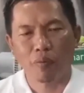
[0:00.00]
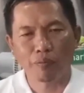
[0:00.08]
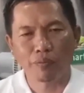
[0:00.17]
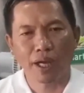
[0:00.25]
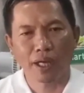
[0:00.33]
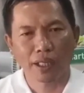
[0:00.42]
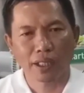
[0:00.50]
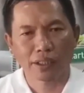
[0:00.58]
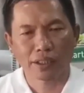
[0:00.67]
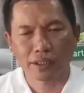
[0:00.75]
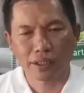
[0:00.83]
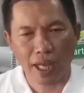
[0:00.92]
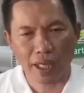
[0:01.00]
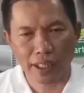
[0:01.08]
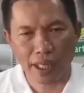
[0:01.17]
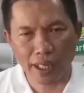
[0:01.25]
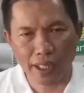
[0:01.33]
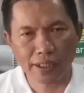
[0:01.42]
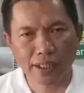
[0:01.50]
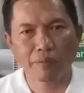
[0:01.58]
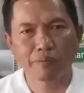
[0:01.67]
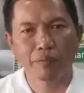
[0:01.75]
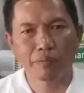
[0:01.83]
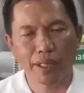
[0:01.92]
ผมอยากอยากจะเห็น
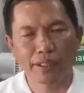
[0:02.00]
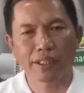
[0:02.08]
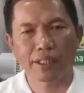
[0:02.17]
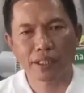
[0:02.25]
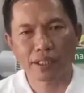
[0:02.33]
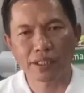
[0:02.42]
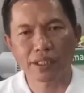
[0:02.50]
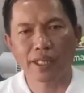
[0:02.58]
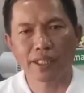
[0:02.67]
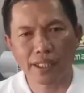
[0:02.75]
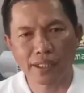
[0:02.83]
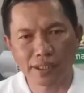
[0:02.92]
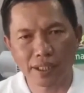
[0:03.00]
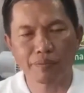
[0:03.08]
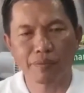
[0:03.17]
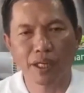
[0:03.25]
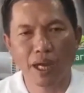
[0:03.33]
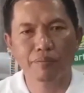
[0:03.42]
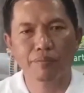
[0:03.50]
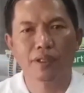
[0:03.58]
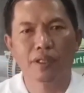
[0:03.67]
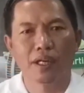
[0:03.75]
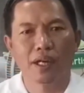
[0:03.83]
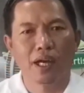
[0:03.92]
การเปลี่ยนแปลงที่เกิดขึ้นในเขตสิบนะครับ
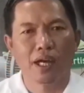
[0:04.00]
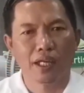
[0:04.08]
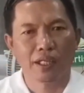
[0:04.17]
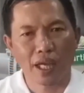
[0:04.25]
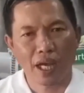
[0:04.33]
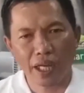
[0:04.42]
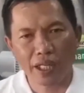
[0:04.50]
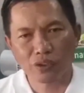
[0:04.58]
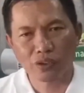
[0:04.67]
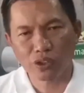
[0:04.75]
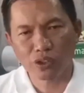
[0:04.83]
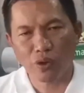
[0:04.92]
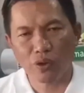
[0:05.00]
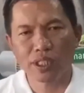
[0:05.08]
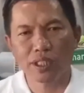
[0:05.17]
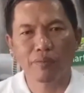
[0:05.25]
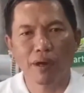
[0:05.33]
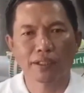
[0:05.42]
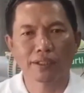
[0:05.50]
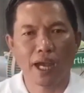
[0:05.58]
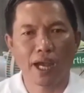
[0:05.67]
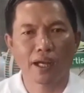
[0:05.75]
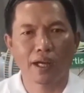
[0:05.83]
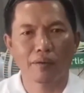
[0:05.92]
อยากให้สสที่มา
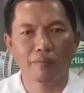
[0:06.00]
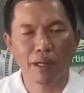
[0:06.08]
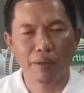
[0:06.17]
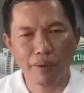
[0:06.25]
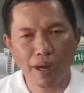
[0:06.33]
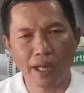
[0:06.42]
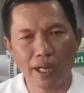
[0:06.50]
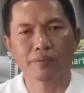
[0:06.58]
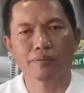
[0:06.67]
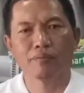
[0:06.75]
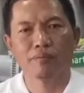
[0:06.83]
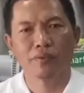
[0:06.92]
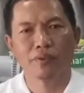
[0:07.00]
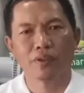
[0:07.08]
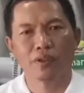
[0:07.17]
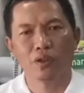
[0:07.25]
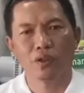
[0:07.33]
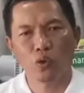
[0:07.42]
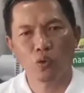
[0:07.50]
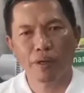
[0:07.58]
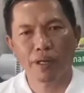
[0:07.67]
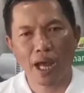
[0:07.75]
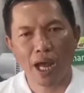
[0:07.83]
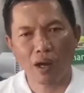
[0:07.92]
จากบ้านบ้าน รู้
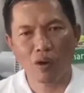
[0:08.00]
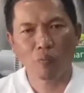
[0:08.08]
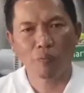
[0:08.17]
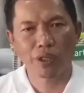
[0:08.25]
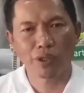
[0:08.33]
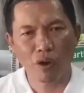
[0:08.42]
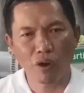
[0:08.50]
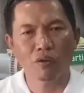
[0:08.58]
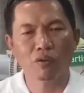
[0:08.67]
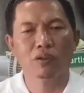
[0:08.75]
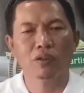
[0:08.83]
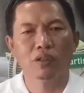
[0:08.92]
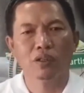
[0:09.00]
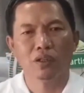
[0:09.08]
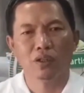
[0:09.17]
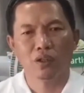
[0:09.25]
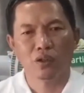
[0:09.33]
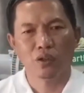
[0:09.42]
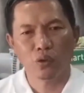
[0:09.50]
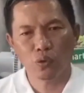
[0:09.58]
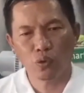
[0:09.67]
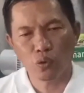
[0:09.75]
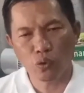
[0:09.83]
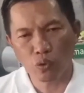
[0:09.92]
ปัญหาของพี่น้อง
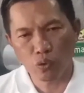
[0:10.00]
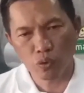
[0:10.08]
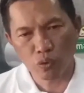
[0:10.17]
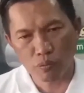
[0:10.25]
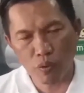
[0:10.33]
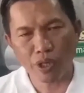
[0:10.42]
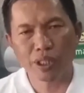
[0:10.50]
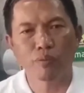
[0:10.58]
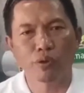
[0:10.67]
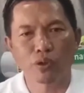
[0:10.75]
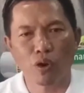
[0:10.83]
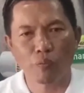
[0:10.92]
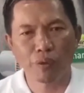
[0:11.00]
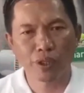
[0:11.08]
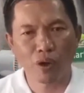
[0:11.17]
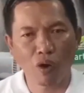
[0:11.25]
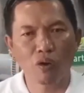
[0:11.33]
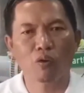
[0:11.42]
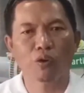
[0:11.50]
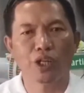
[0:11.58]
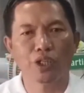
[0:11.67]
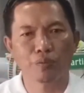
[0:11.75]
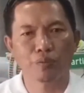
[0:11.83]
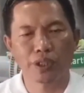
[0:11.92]
รู้บริบทของพี่น้อง คน
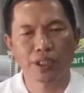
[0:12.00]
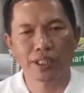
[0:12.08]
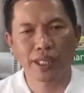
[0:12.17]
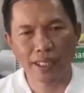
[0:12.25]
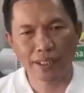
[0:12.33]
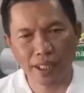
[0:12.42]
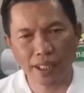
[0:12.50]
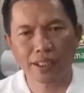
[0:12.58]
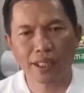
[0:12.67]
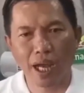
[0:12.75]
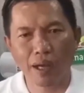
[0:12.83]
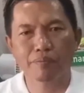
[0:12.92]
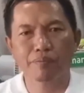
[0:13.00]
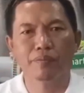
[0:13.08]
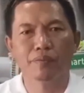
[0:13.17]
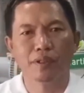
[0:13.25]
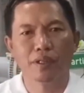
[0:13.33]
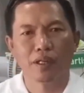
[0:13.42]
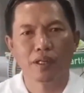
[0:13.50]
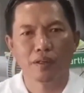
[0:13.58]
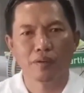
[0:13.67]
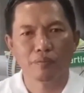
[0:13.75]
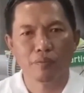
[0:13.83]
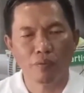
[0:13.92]
ในชุมชนที่แท้จริงนะครับ
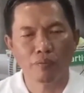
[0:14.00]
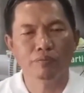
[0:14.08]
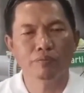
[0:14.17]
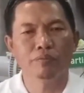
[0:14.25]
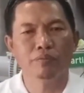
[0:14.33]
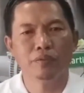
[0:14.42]
ผม